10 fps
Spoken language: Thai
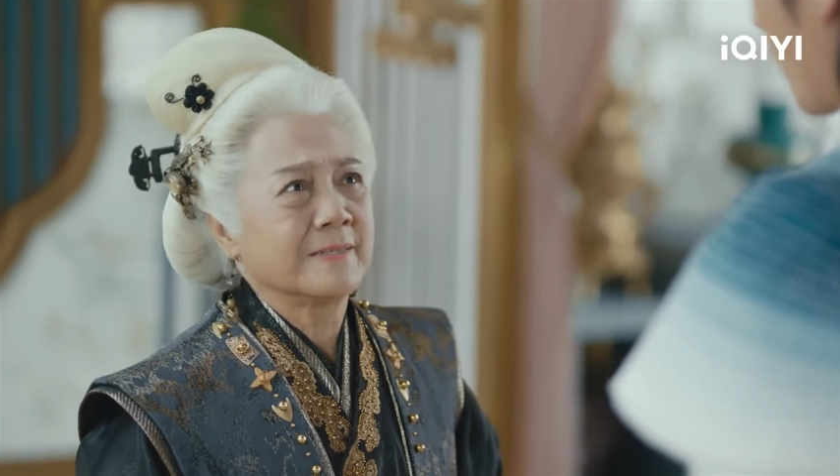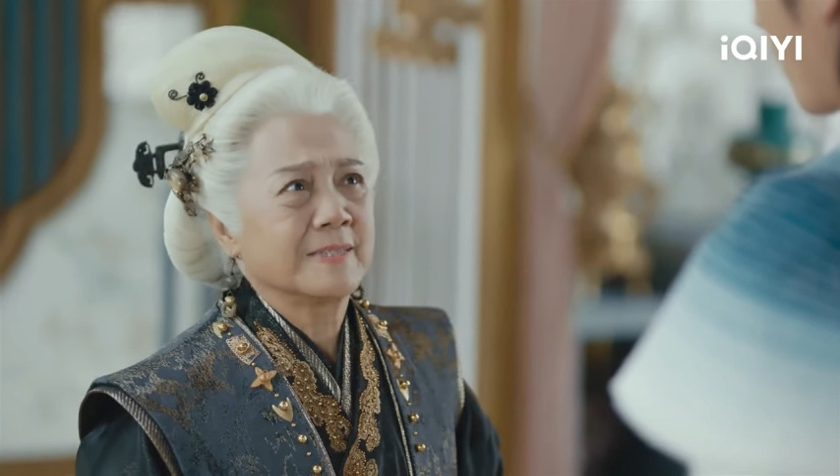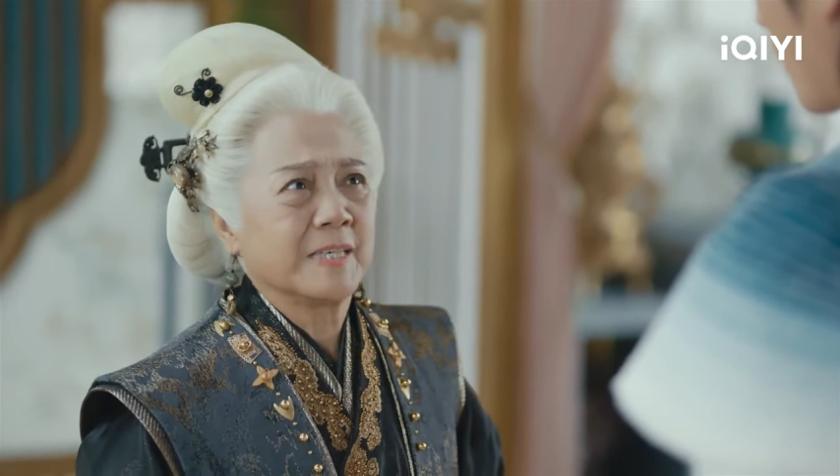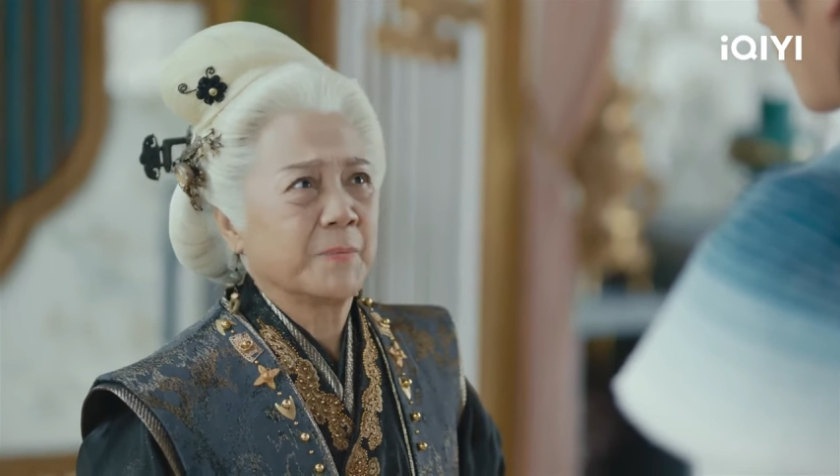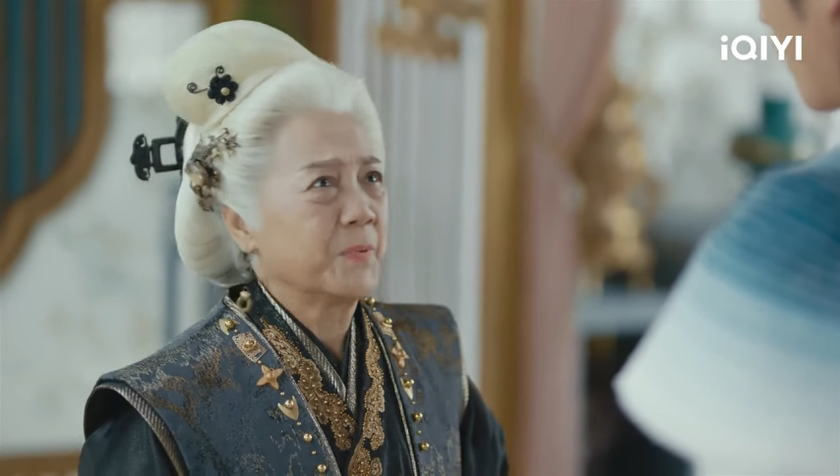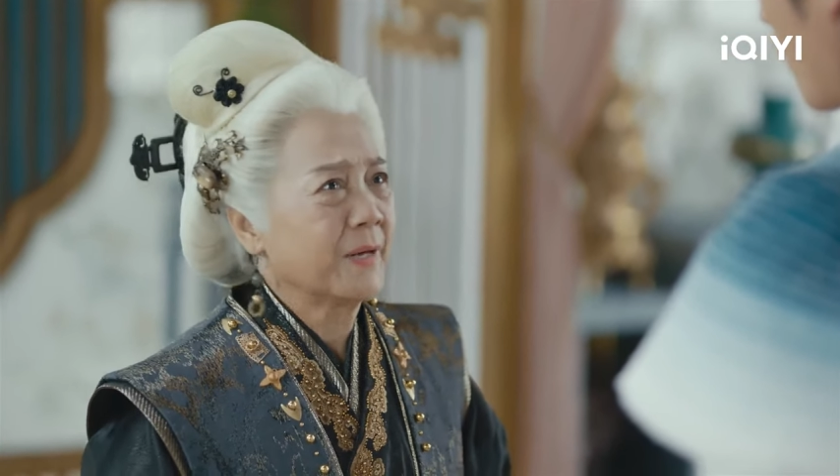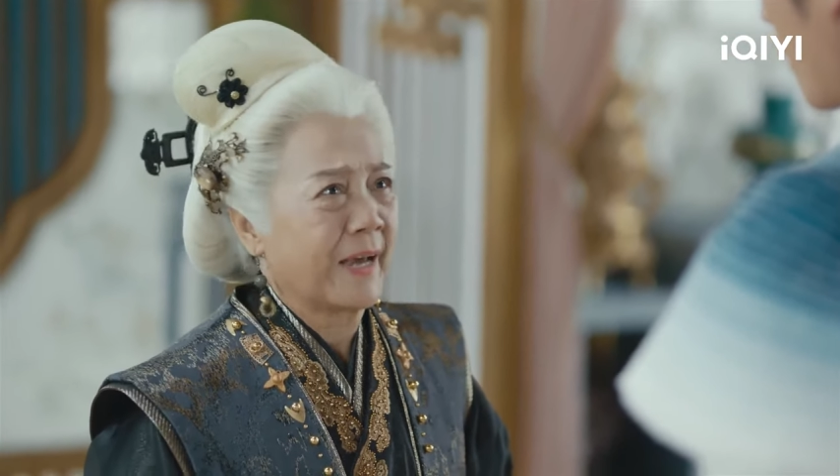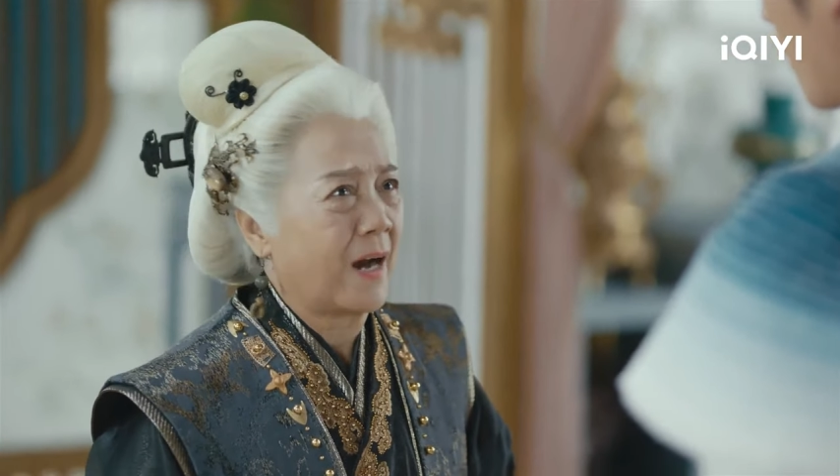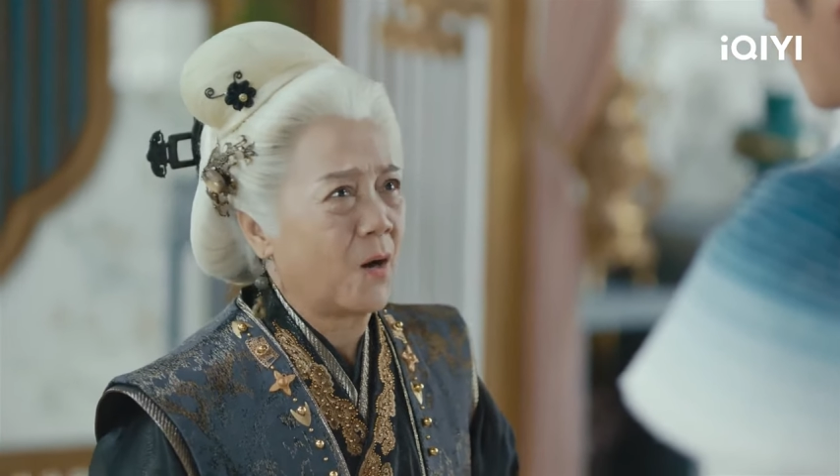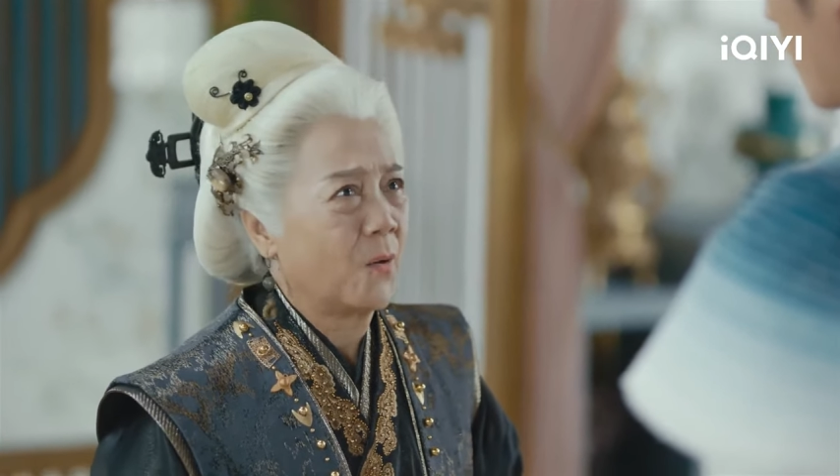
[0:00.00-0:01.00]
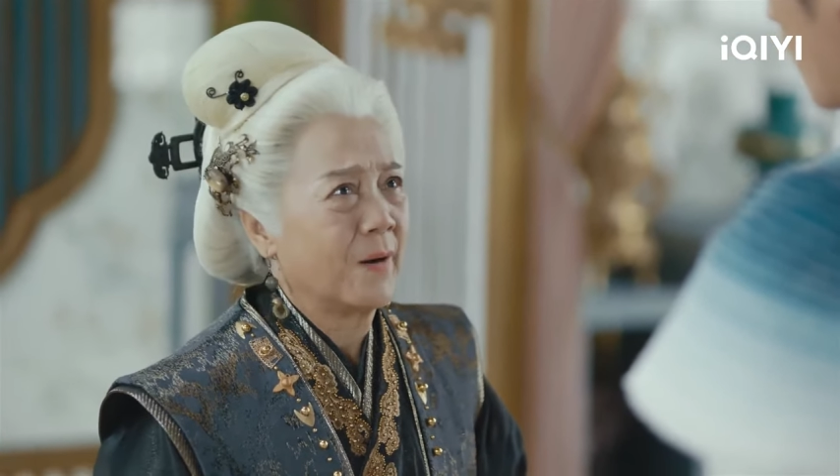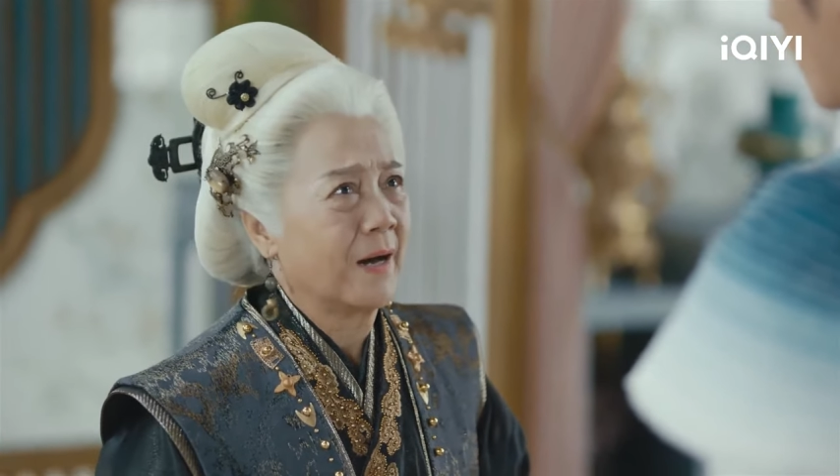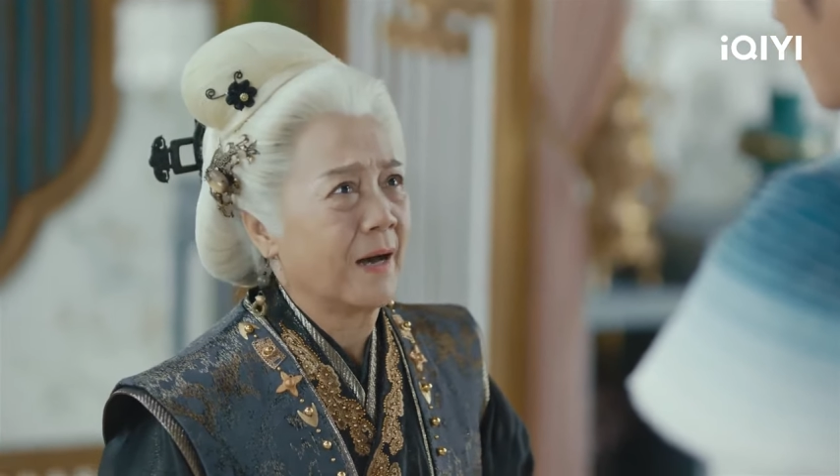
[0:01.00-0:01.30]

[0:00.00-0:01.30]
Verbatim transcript: พิษนี้ไม่ได้